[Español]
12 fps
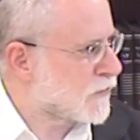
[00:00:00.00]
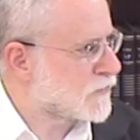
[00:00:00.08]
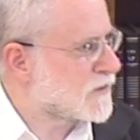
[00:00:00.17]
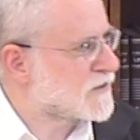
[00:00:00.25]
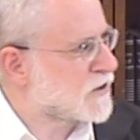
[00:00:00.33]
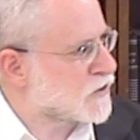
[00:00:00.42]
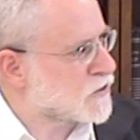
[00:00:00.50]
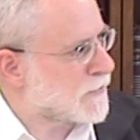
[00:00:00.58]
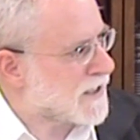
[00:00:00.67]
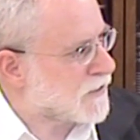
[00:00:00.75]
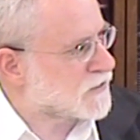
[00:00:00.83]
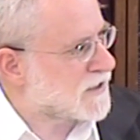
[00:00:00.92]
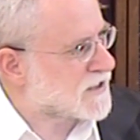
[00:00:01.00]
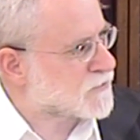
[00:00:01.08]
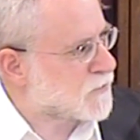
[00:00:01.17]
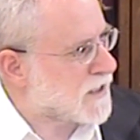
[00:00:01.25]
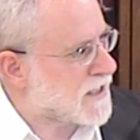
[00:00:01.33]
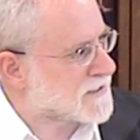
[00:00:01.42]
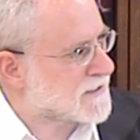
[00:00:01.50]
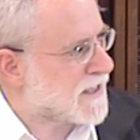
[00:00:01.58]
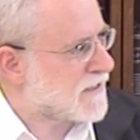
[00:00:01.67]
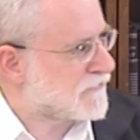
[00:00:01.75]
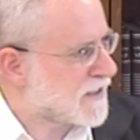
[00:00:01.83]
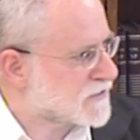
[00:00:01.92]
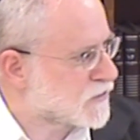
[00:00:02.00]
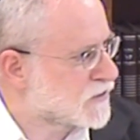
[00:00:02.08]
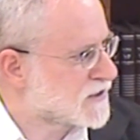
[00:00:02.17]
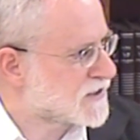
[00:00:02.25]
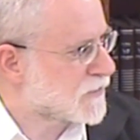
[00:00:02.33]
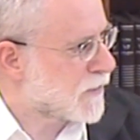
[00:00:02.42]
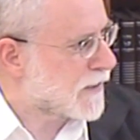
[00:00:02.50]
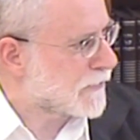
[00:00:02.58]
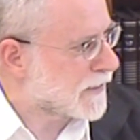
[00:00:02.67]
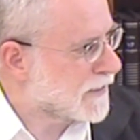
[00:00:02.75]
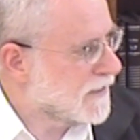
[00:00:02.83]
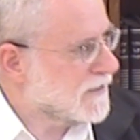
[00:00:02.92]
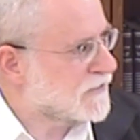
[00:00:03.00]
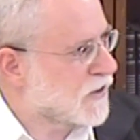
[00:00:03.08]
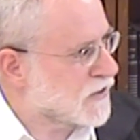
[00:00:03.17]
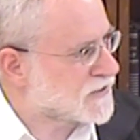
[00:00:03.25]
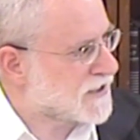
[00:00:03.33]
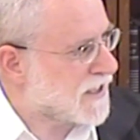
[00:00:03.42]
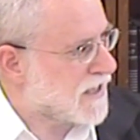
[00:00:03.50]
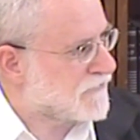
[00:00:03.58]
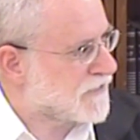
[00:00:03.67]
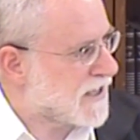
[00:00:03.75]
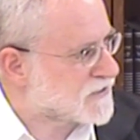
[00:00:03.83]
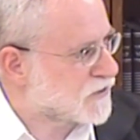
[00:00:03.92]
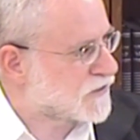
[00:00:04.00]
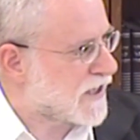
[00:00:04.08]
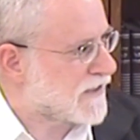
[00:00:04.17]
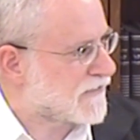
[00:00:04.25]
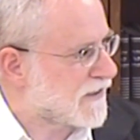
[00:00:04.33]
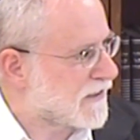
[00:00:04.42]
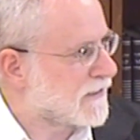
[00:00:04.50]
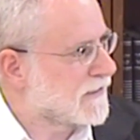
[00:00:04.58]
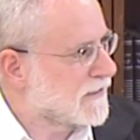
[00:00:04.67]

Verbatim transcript: 18 brajot en Ashmonaestre, al final son 19. 12, al final son 13.